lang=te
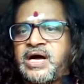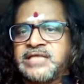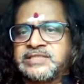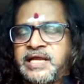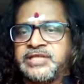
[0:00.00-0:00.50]

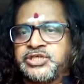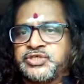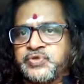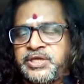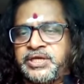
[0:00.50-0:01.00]
ఆసరాగా
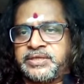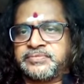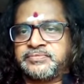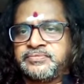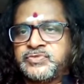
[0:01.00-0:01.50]
చేసుకుని
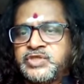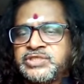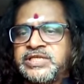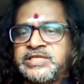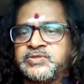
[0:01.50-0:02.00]

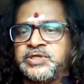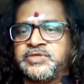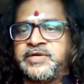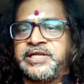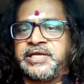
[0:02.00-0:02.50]

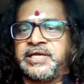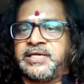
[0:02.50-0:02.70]
చేస్తున్నటువంటి